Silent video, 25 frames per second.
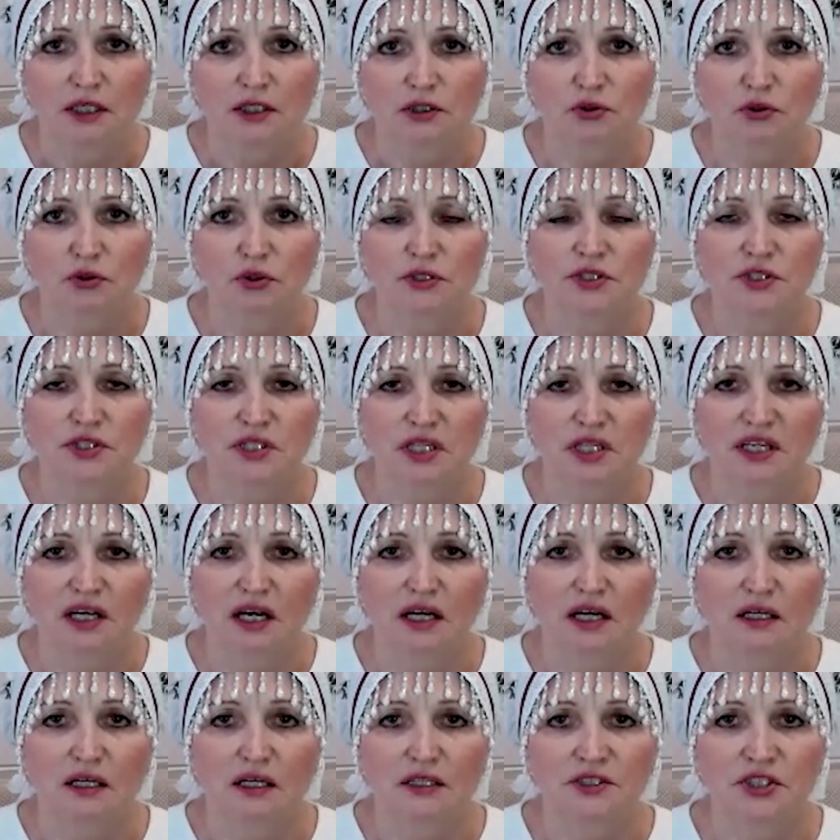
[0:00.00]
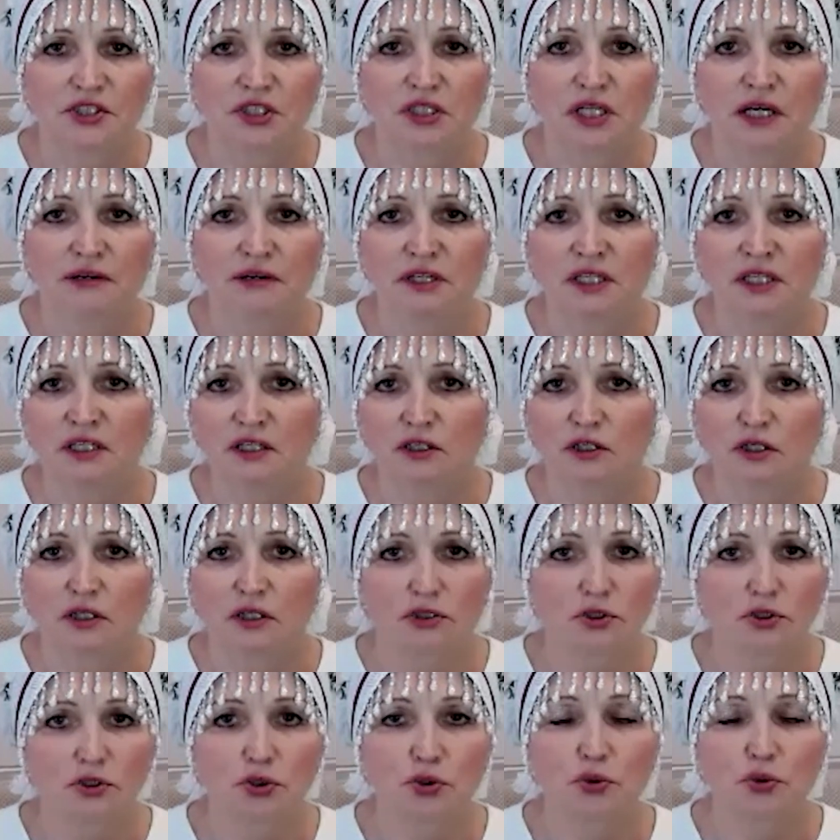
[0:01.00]
То есть человек
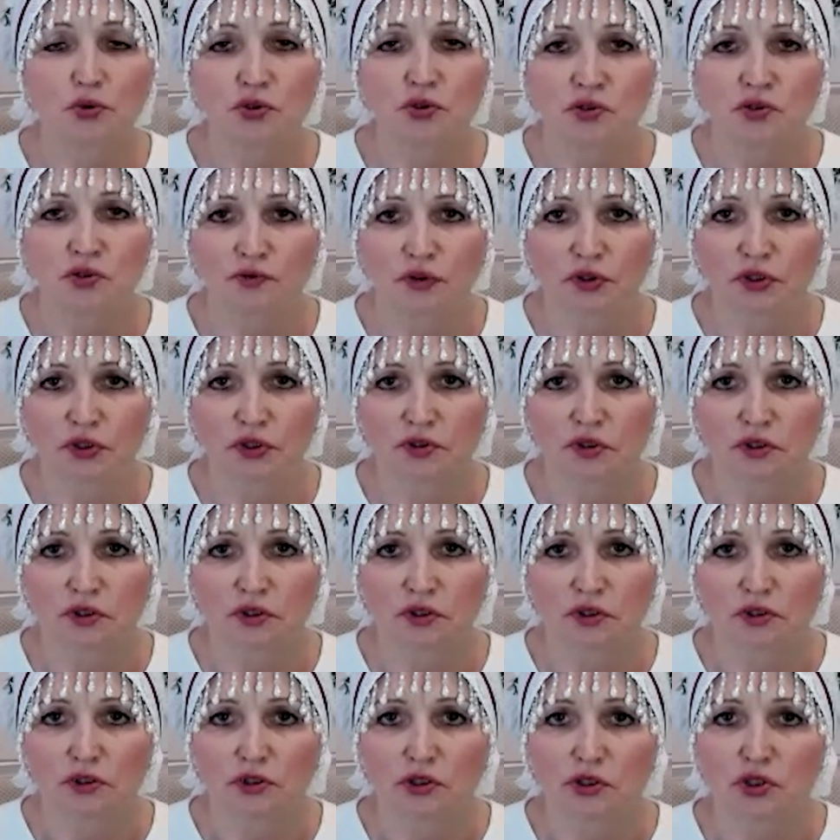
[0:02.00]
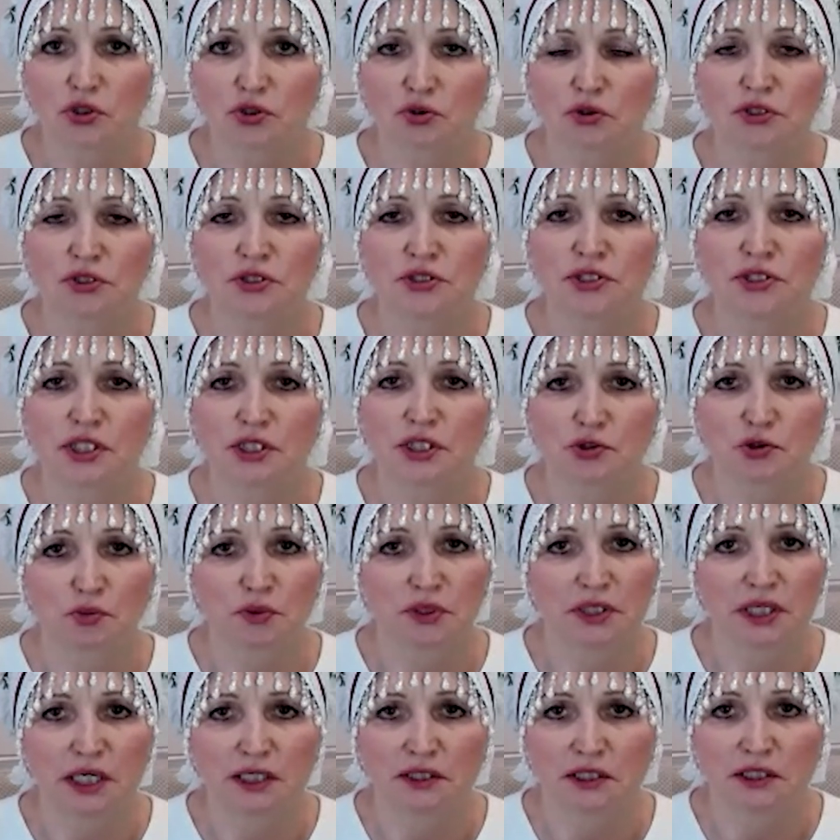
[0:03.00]
чувствует что здесь у
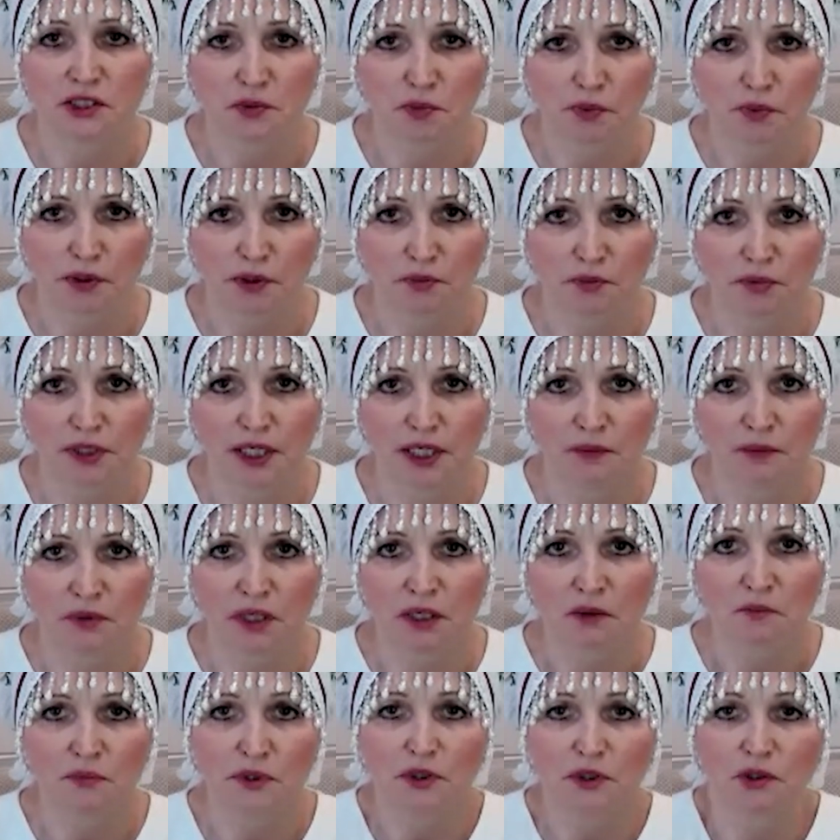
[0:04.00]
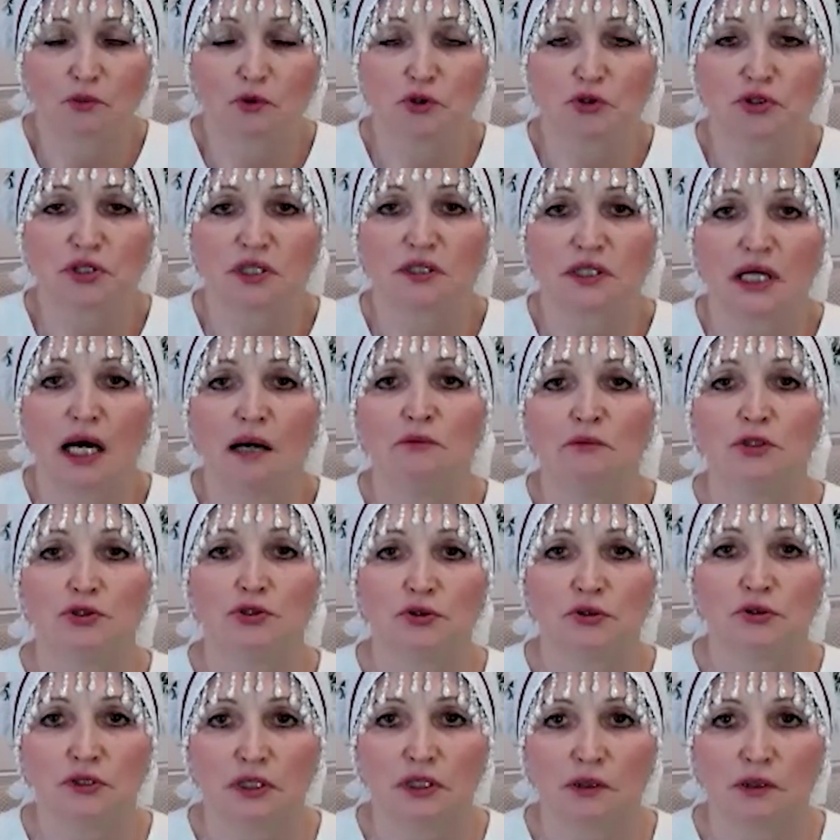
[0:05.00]
меня есть проблема, потому что там
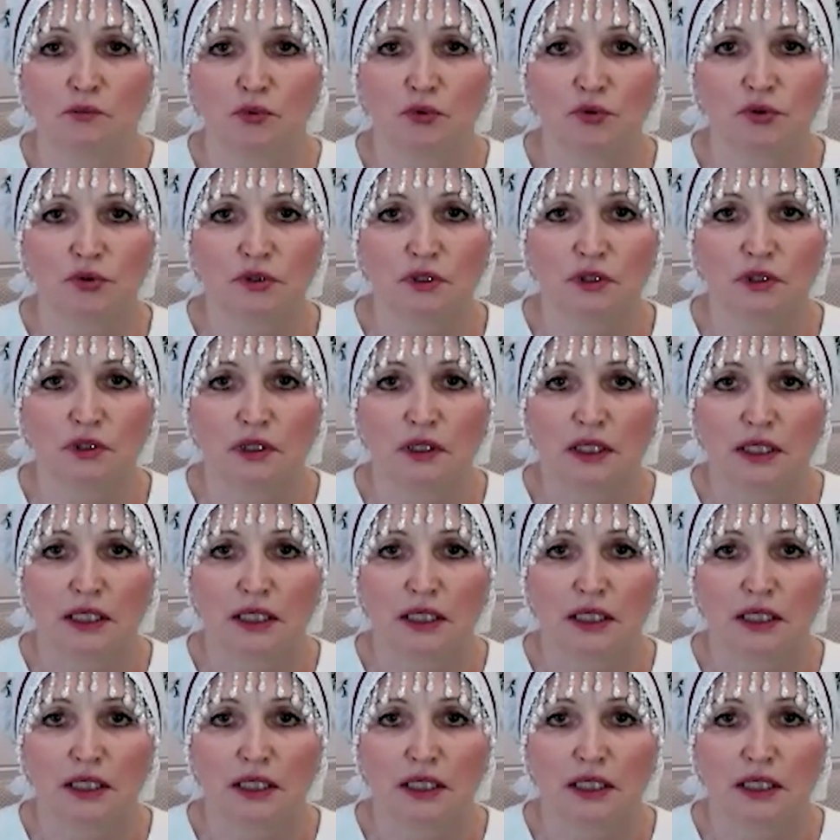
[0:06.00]
идет работа.